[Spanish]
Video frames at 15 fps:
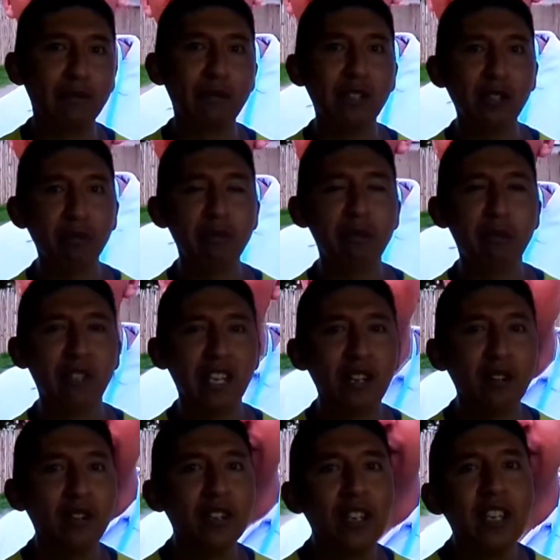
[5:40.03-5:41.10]
viendo mi
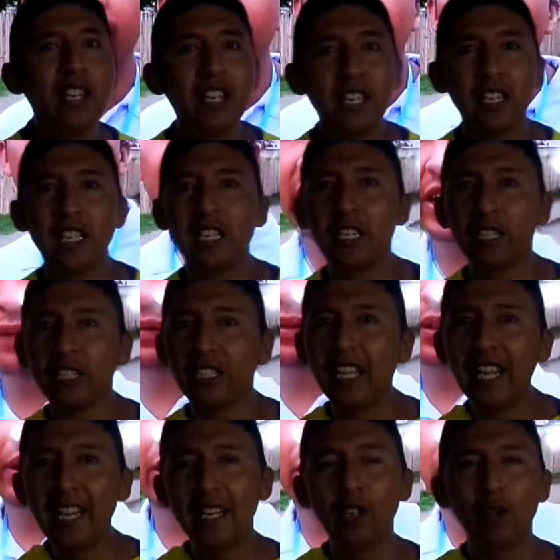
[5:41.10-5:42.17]
video,
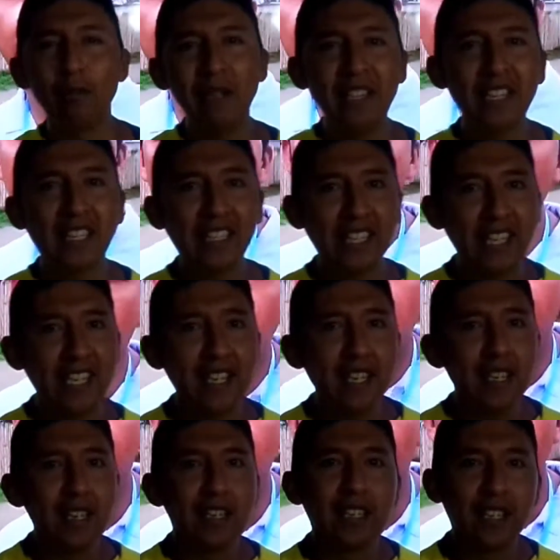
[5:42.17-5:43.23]
dale, comenta aquí
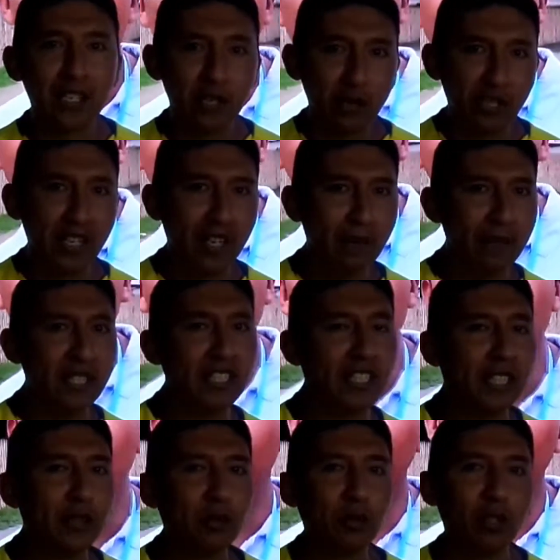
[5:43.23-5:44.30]
que yo iré a
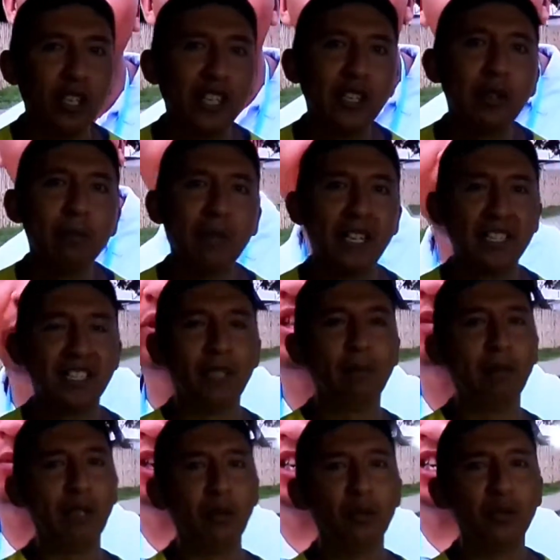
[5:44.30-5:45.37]
visitar tu colegio para hacer
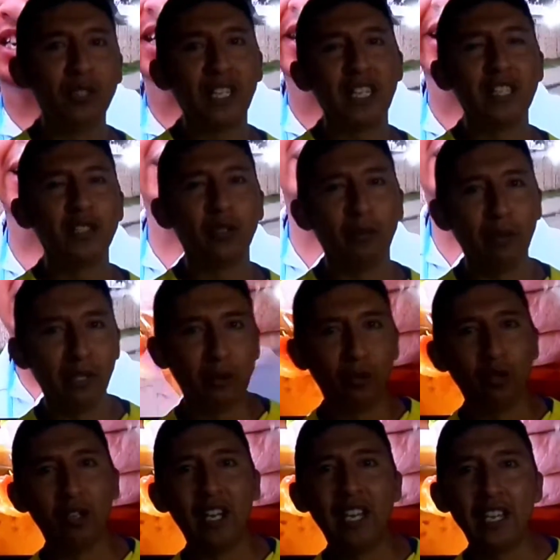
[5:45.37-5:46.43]
preguntas sobre tu
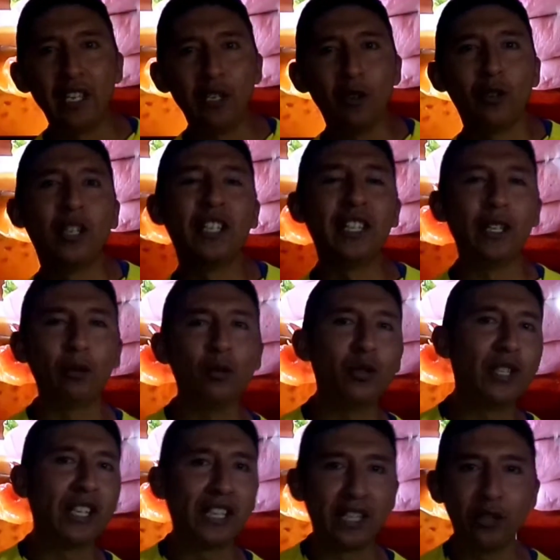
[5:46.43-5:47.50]
colegio, qué te
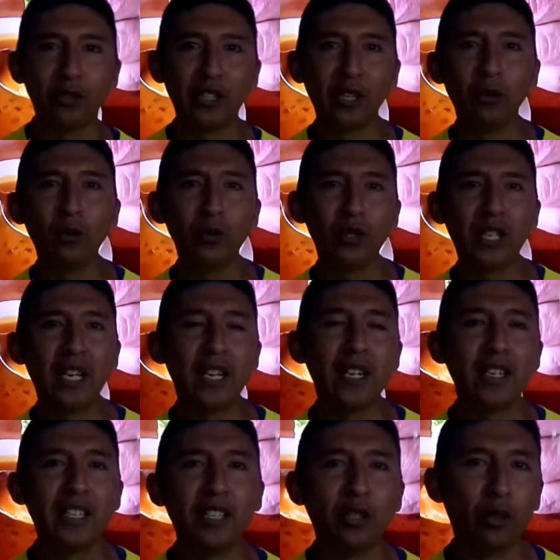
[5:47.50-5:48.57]
gusta, qué no te
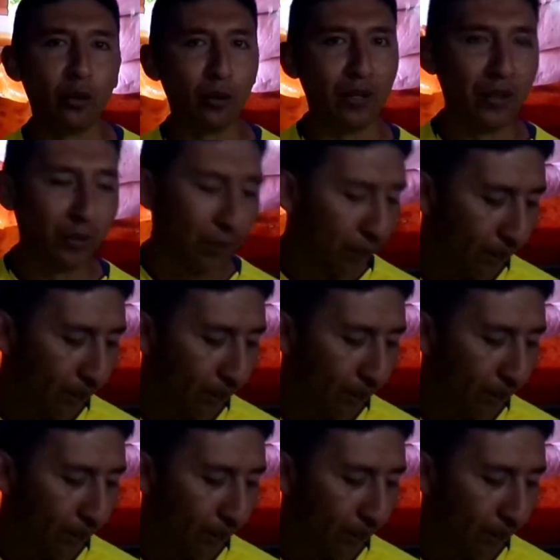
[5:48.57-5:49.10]
gusta y todo eso.